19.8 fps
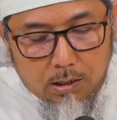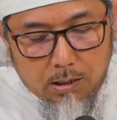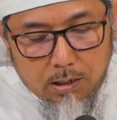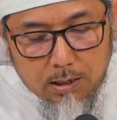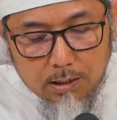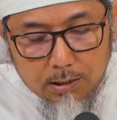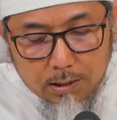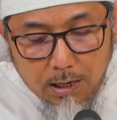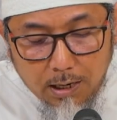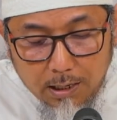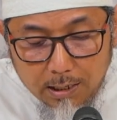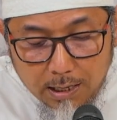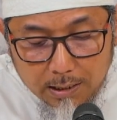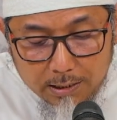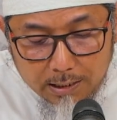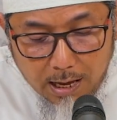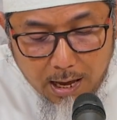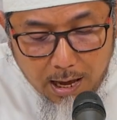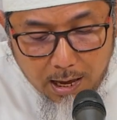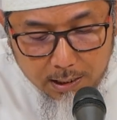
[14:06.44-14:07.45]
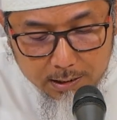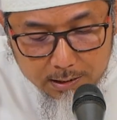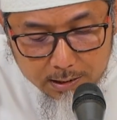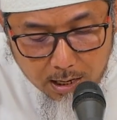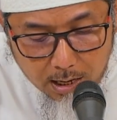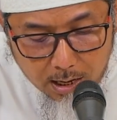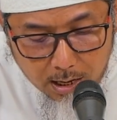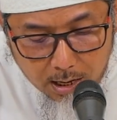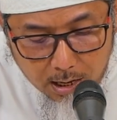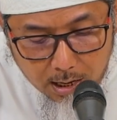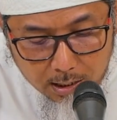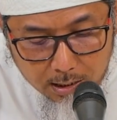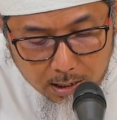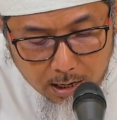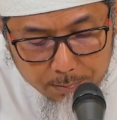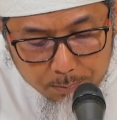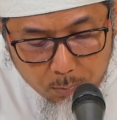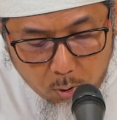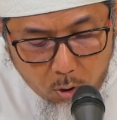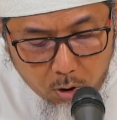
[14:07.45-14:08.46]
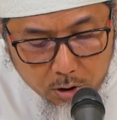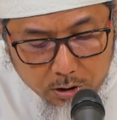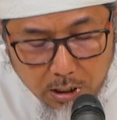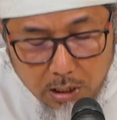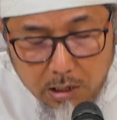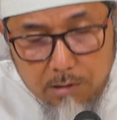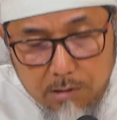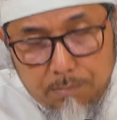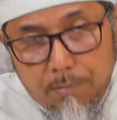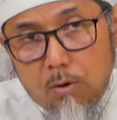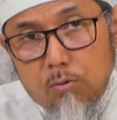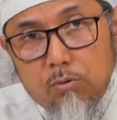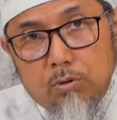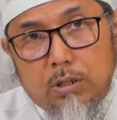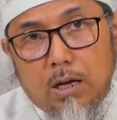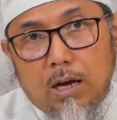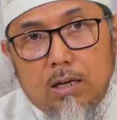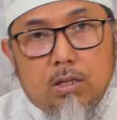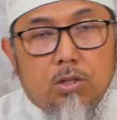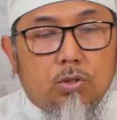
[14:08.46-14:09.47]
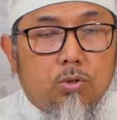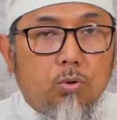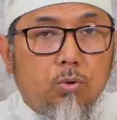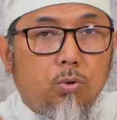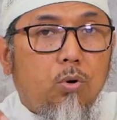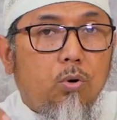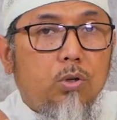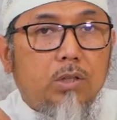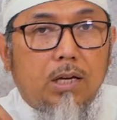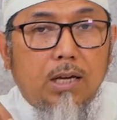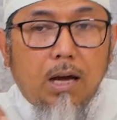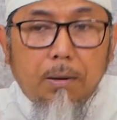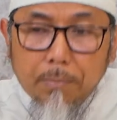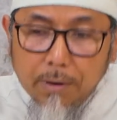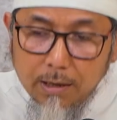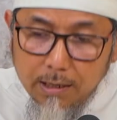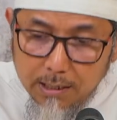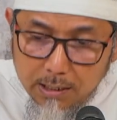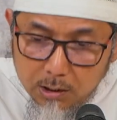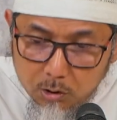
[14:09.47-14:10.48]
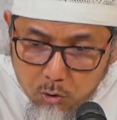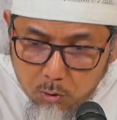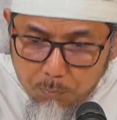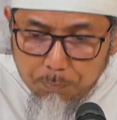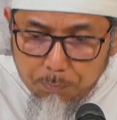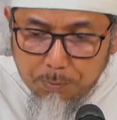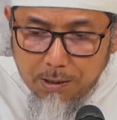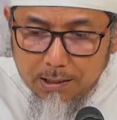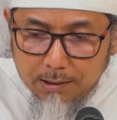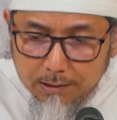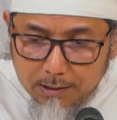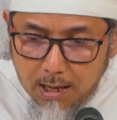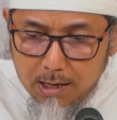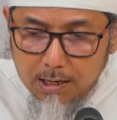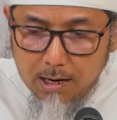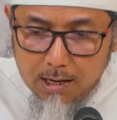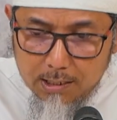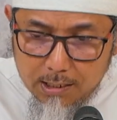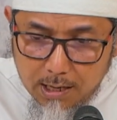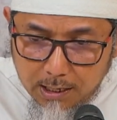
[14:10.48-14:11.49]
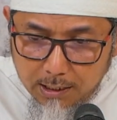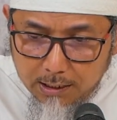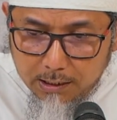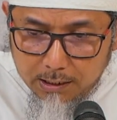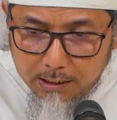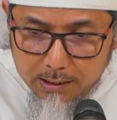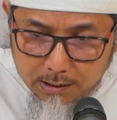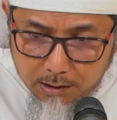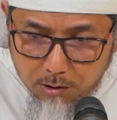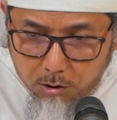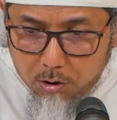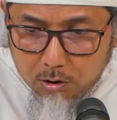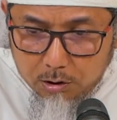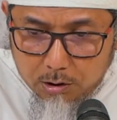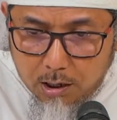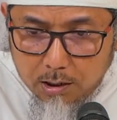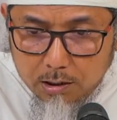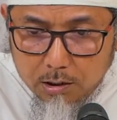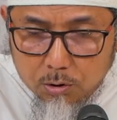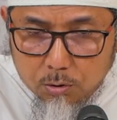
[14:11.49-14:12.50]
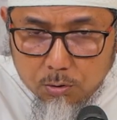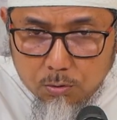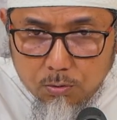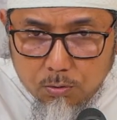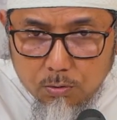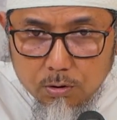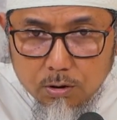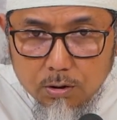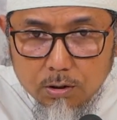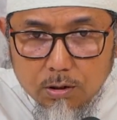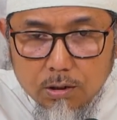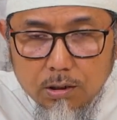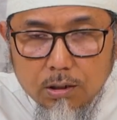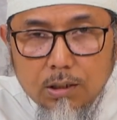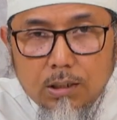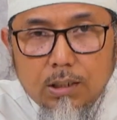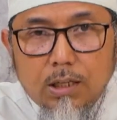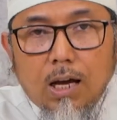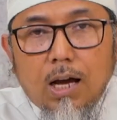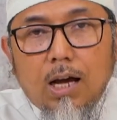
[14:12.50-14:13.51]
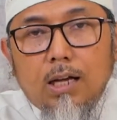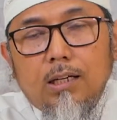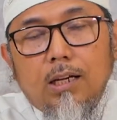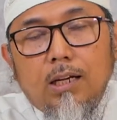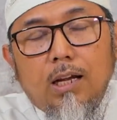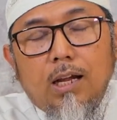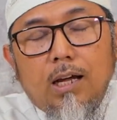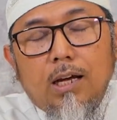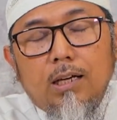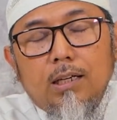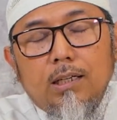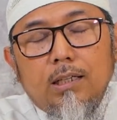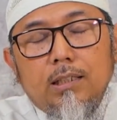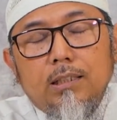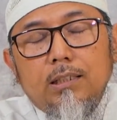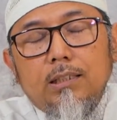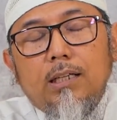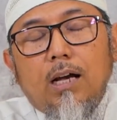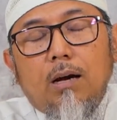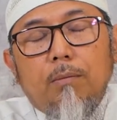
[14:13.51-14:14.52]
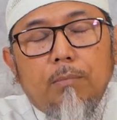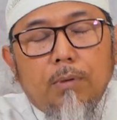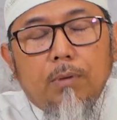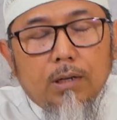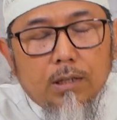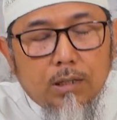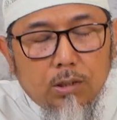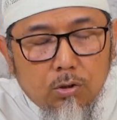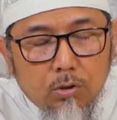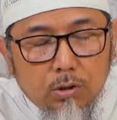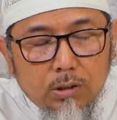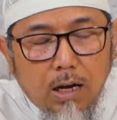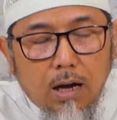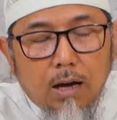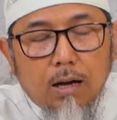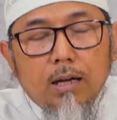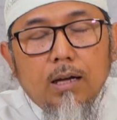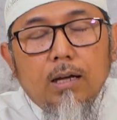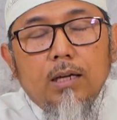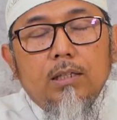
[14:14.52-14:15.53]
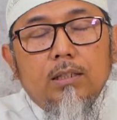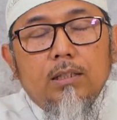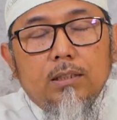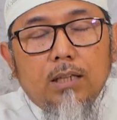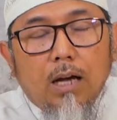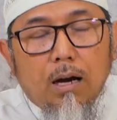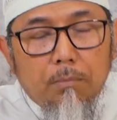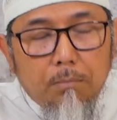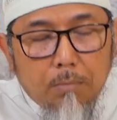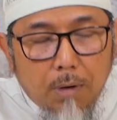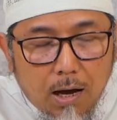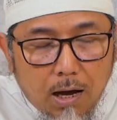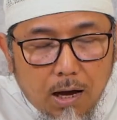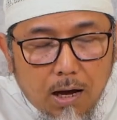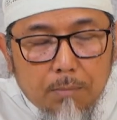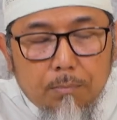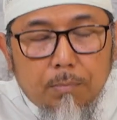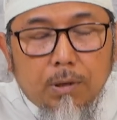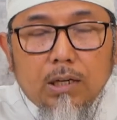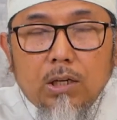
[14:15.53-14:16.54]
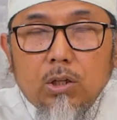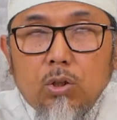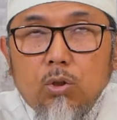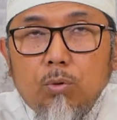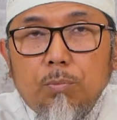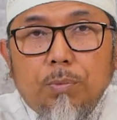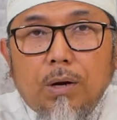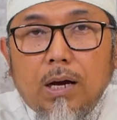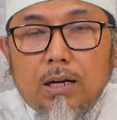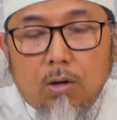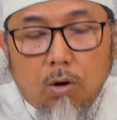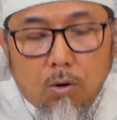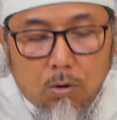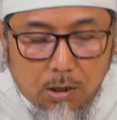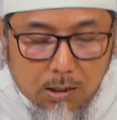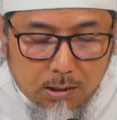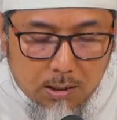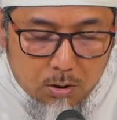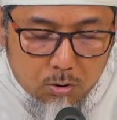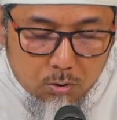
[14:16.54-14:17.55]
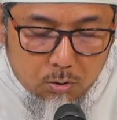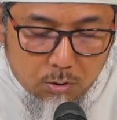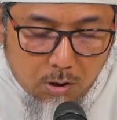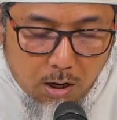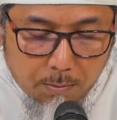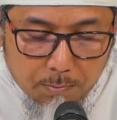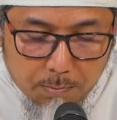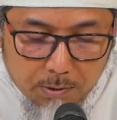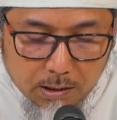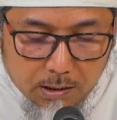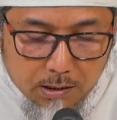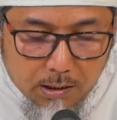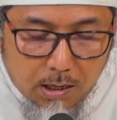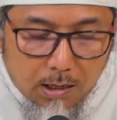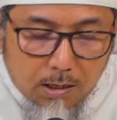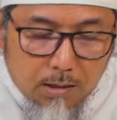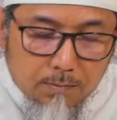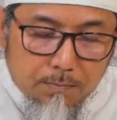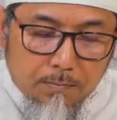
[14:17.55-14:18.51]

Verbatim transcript: innalladzi ahyaha la muhyil mauta sesungguhnya yang menghidupkan tanah yang kering kerontang itu dia adalah yang menghid yang yang maha menghidupkan orang yang sudah meninggal